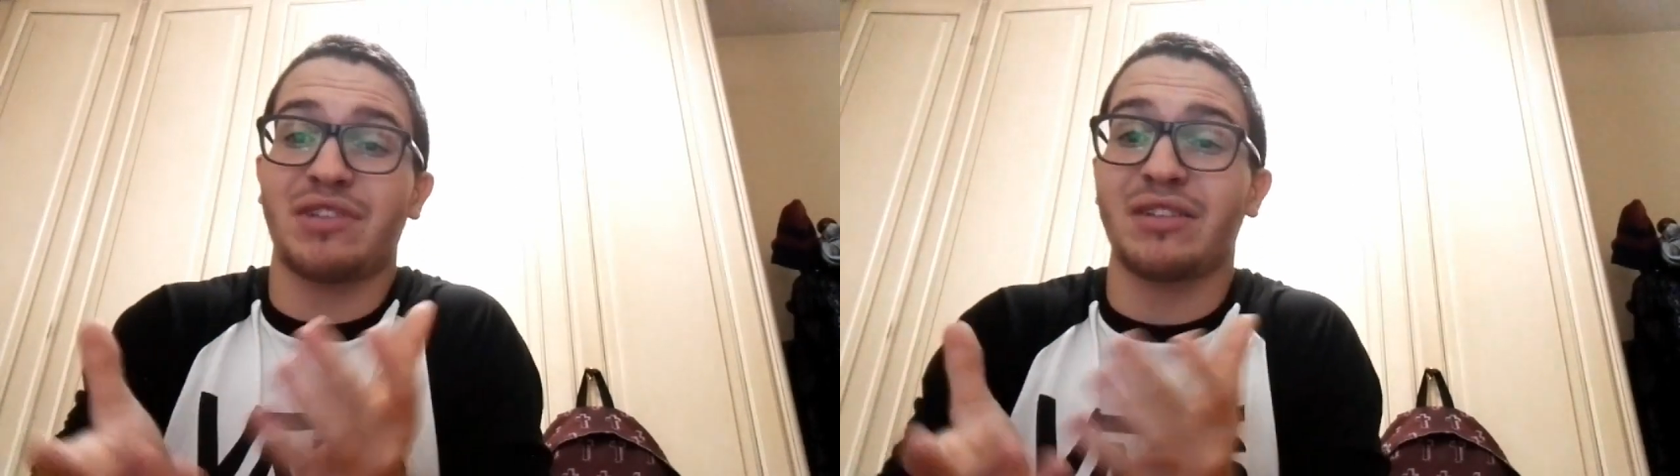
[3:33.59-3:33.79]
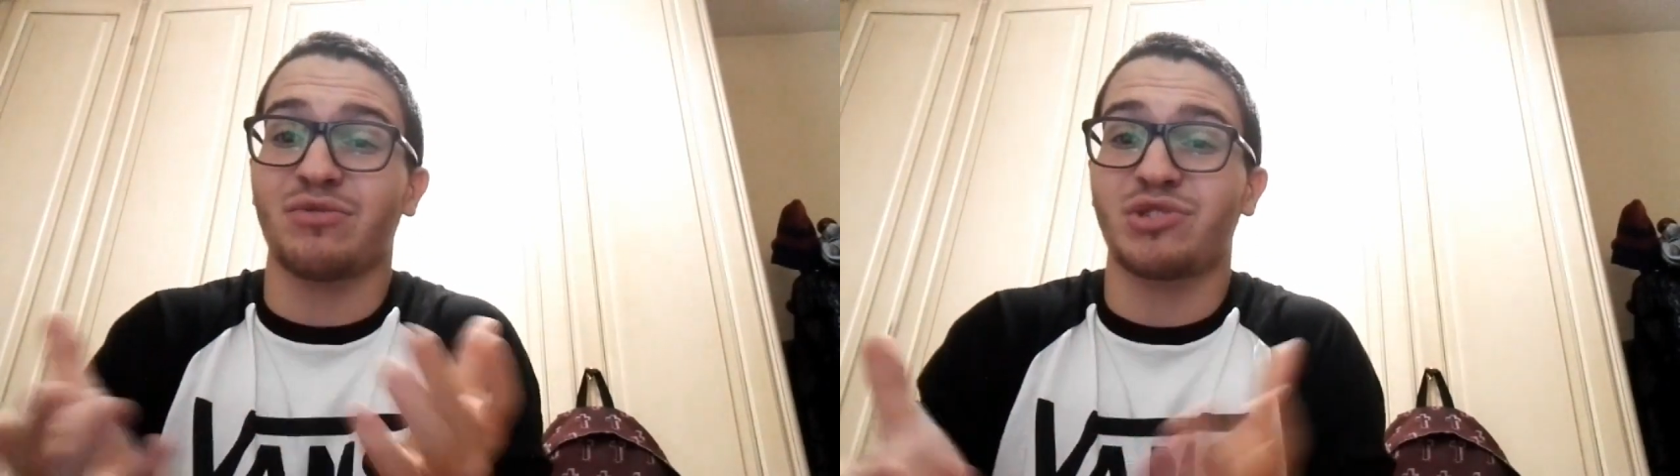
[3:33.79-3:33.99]

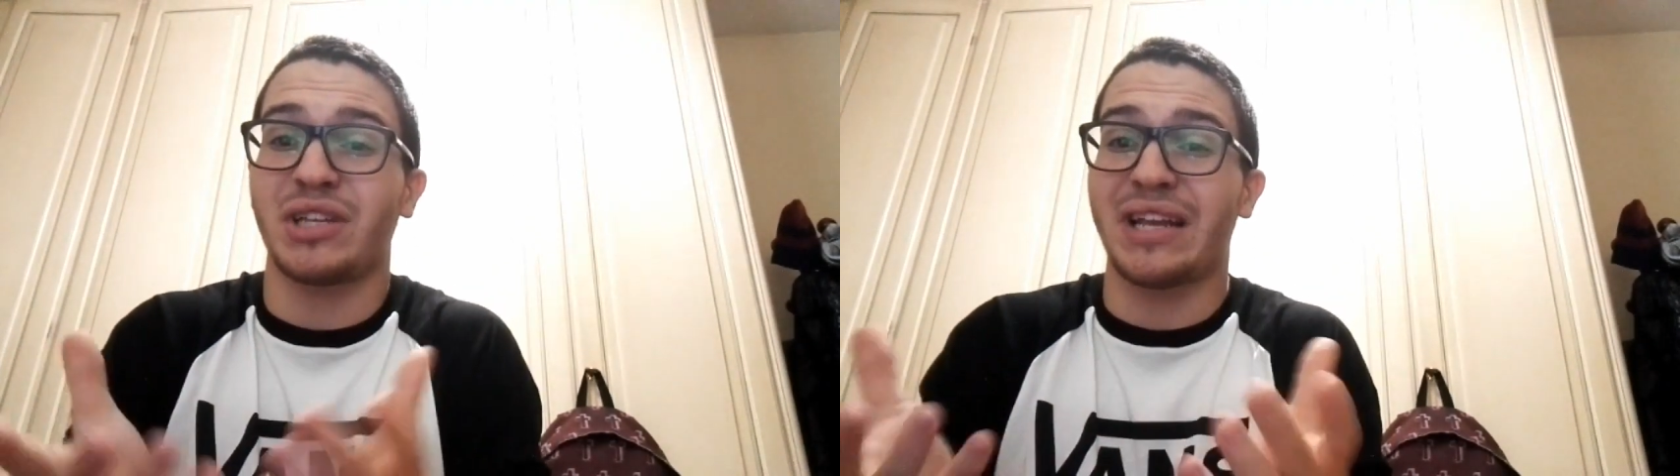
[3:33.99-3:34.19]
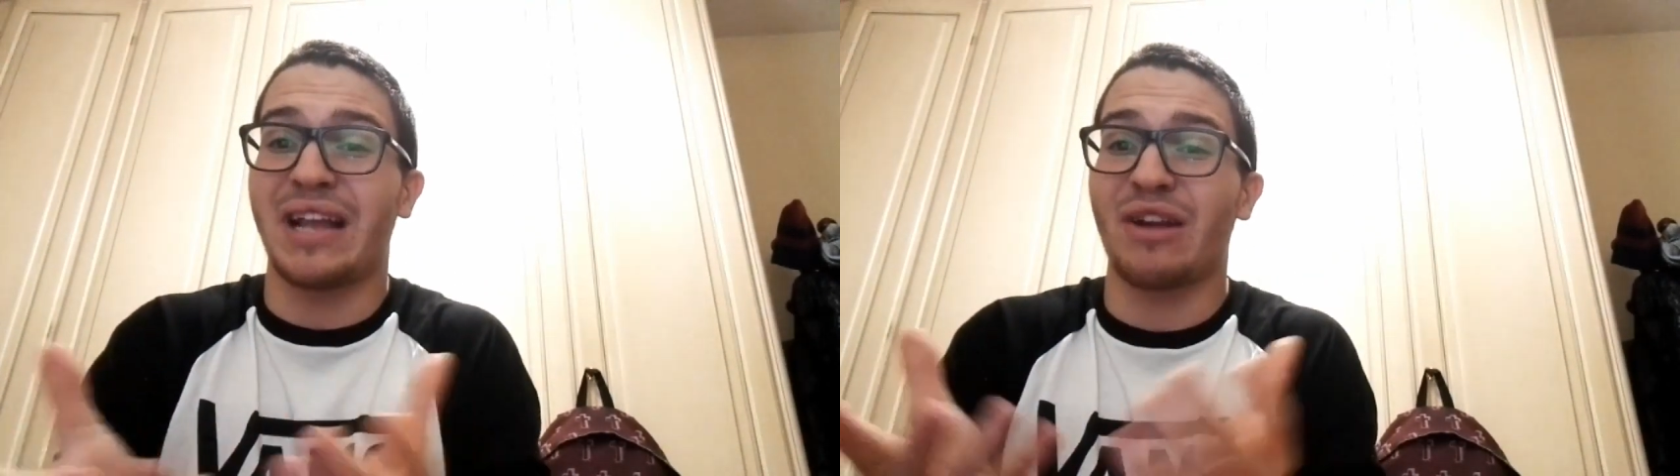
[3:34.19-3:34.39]
da, non
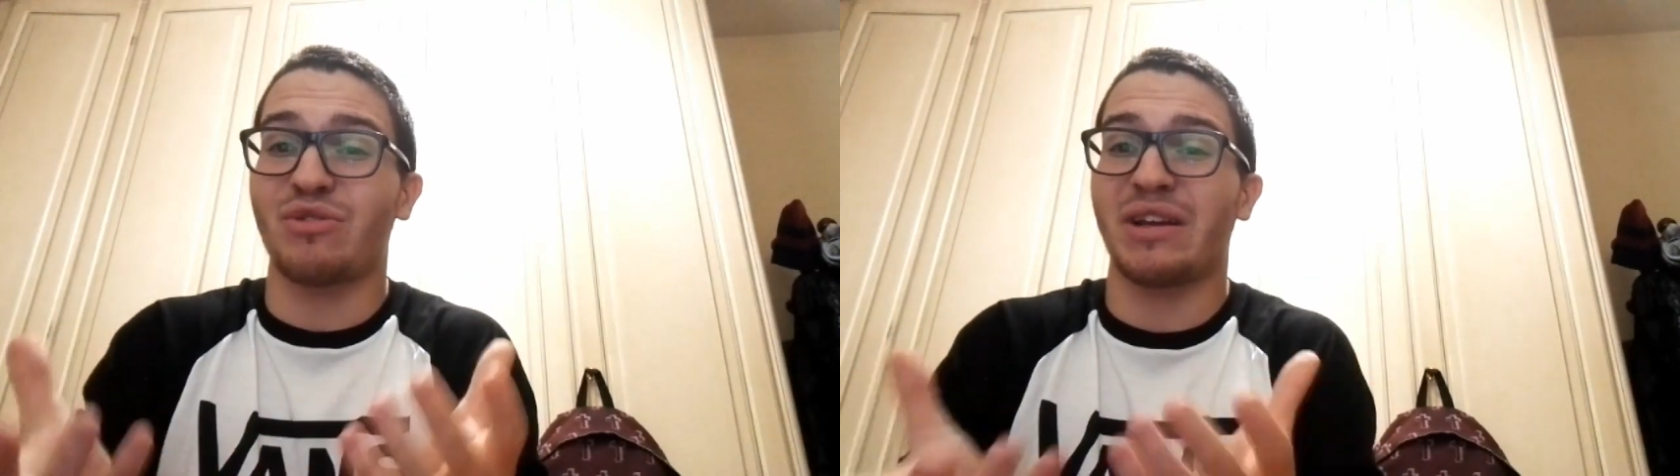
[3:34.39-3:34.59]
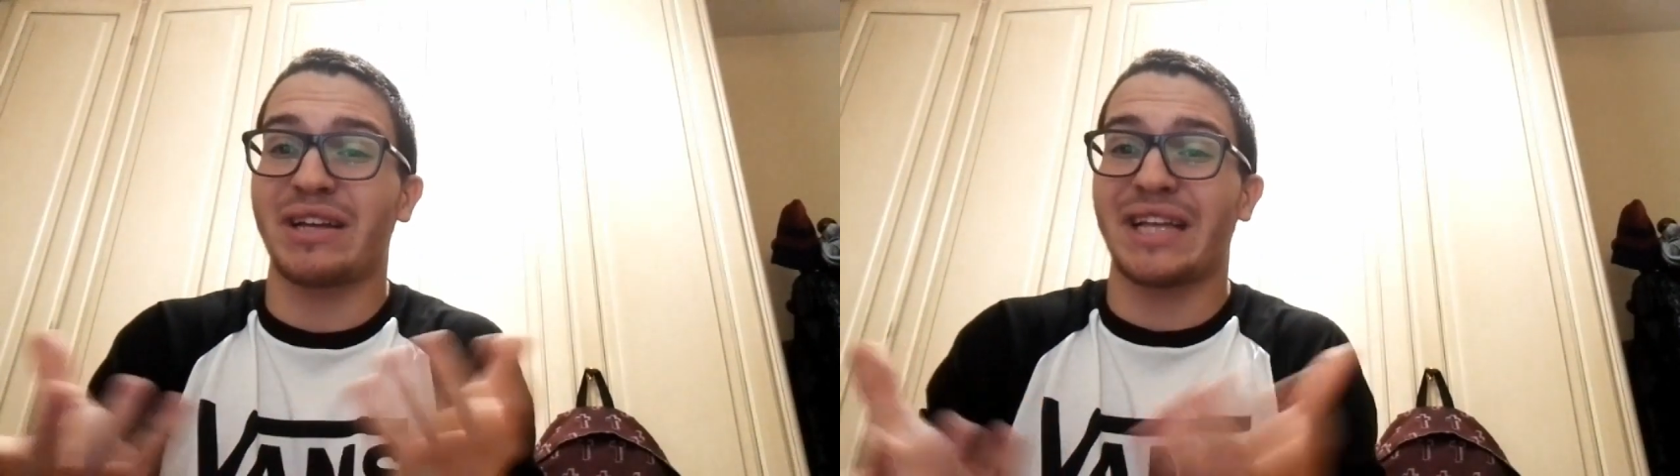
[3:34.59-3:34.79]

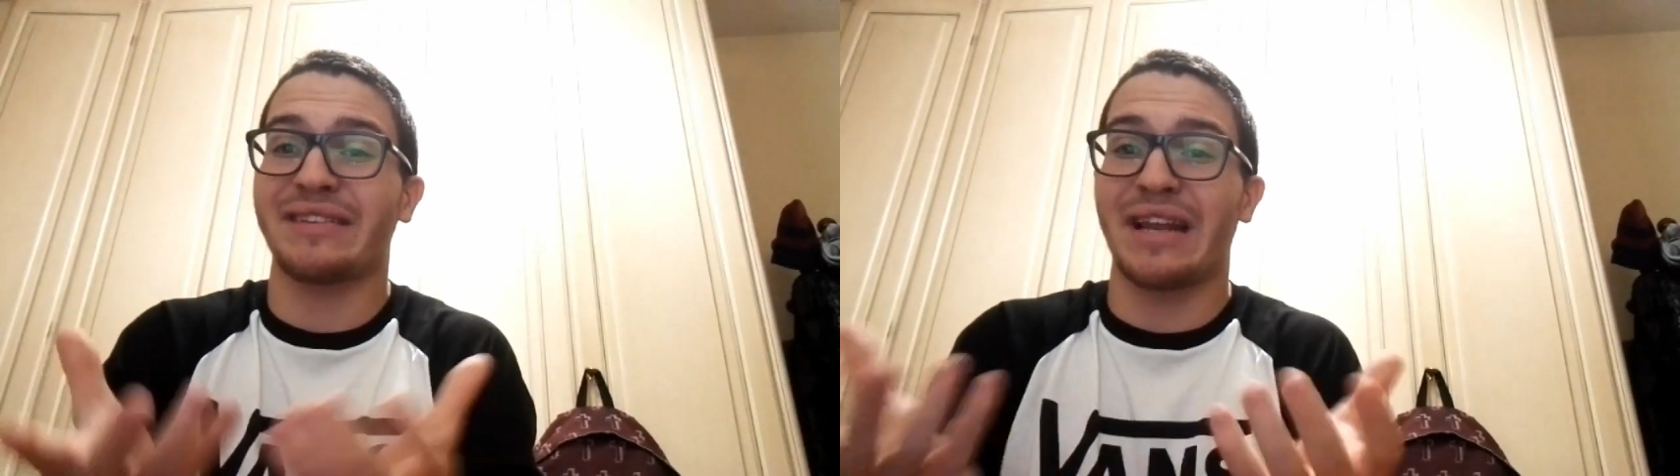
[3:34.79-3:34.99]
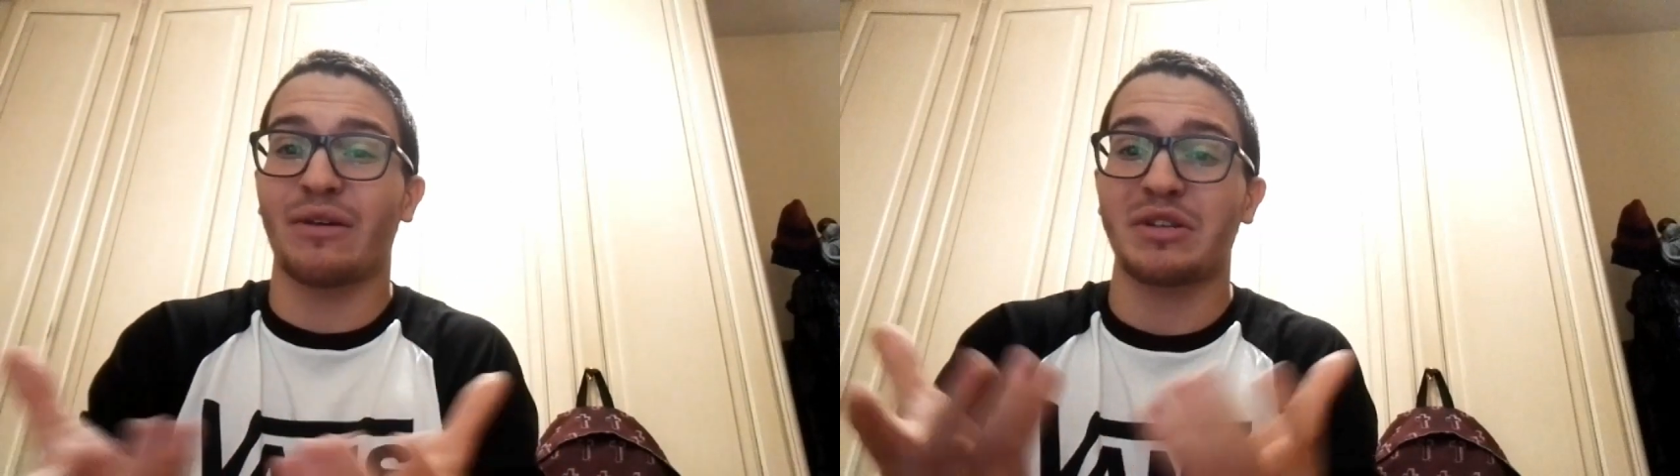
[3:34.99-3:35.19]
segnalano neanche
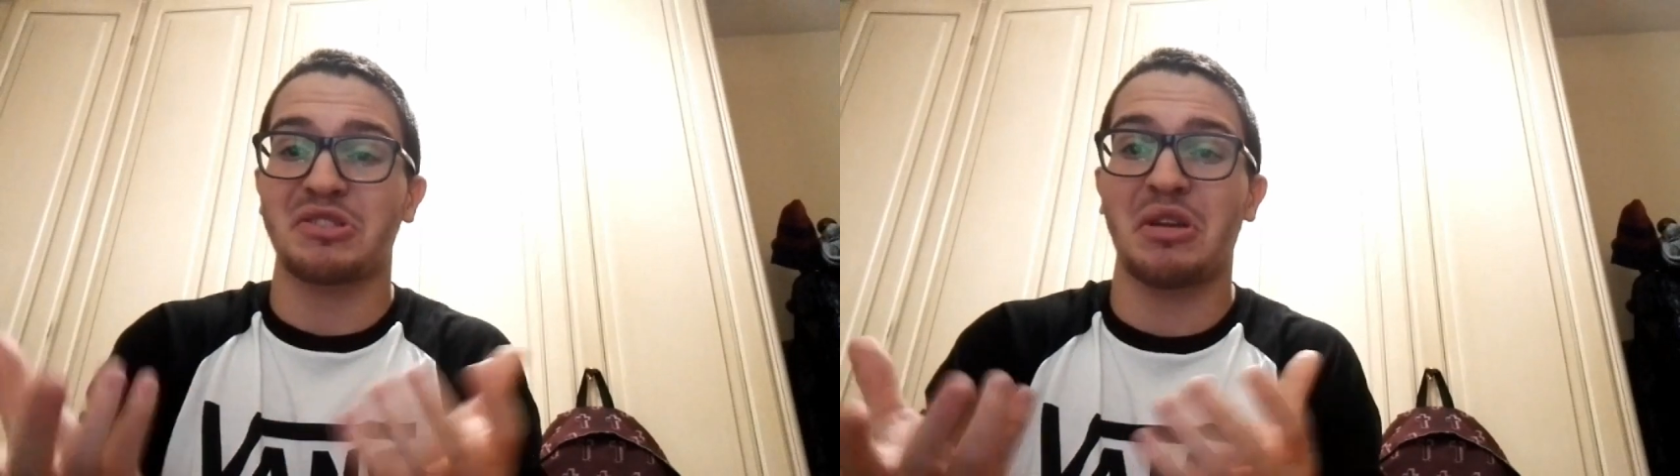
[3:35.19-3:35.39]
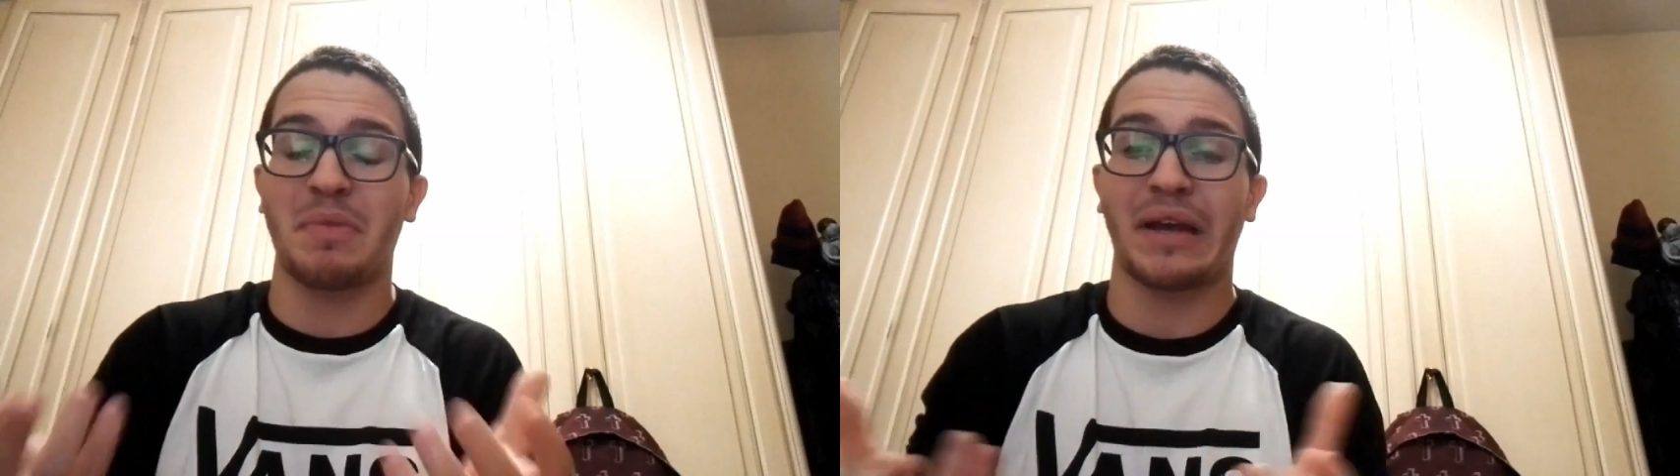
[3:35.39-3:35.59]
tante le
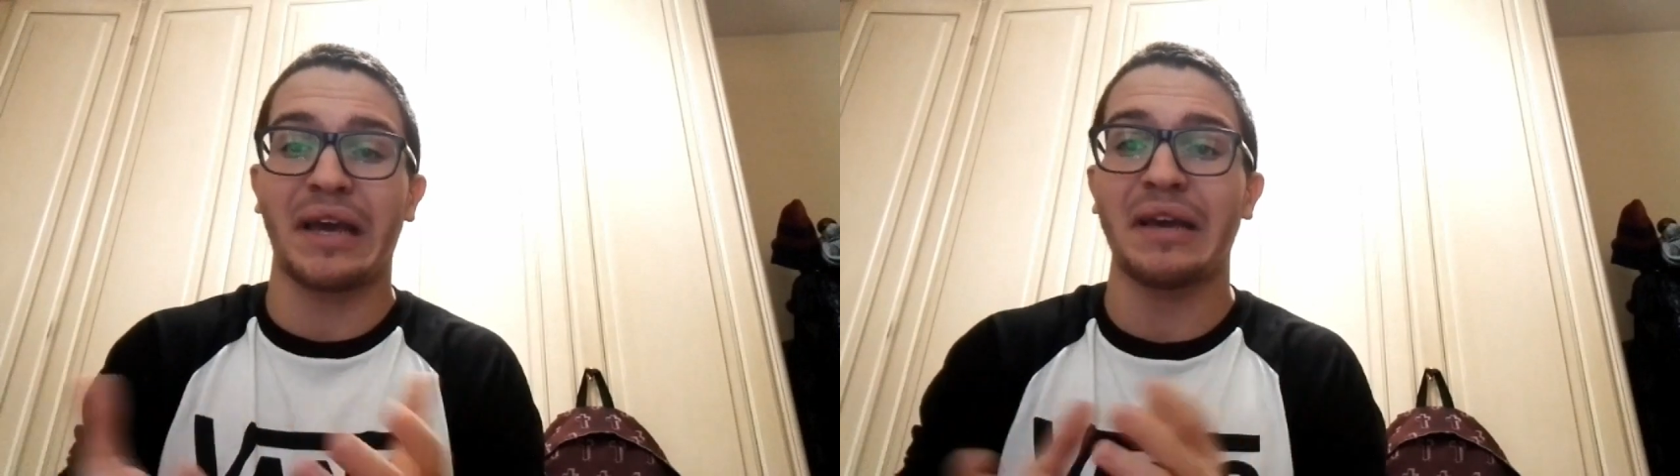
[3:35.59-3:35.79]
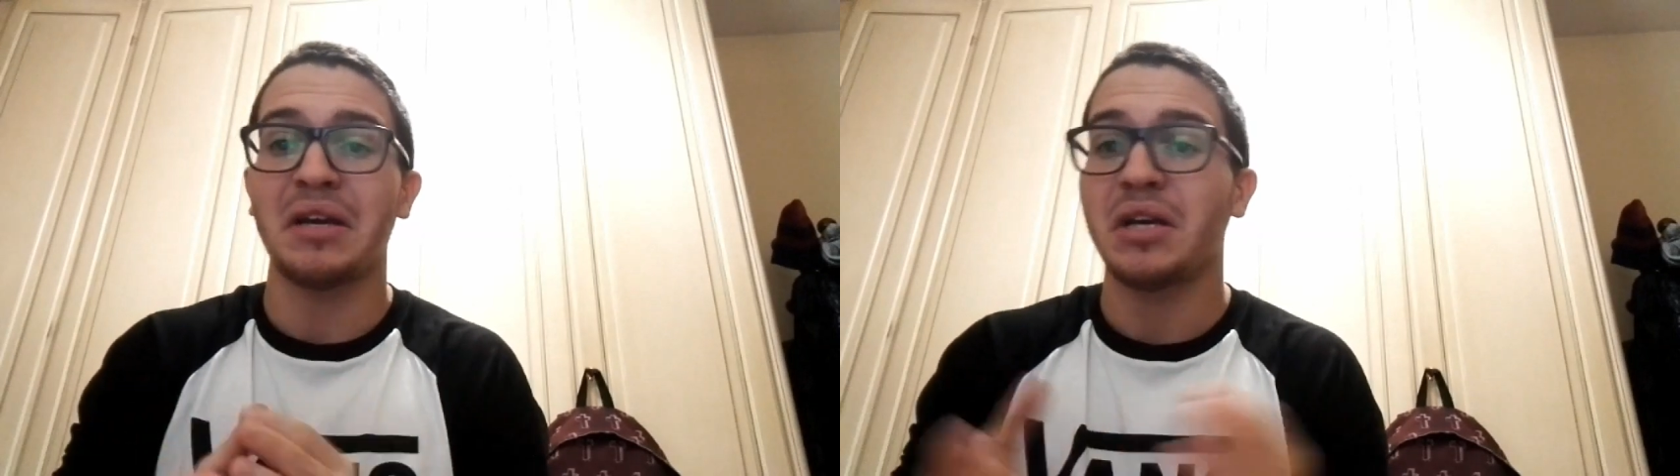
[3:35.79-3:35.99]
occasioni
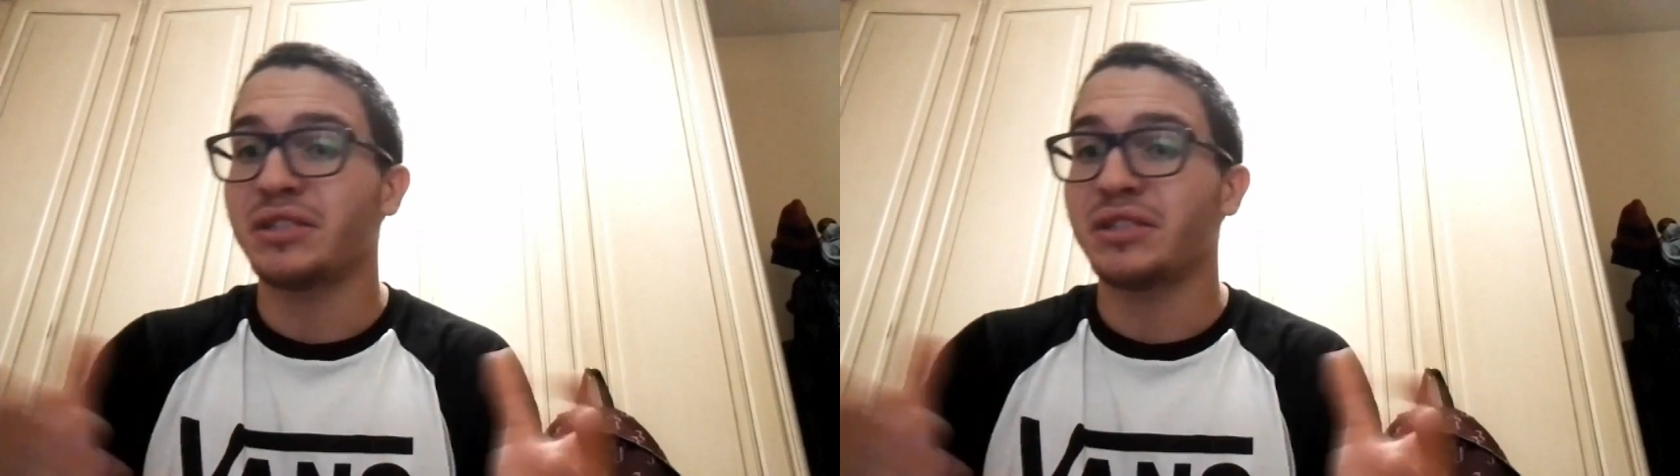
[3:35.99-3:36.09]
perché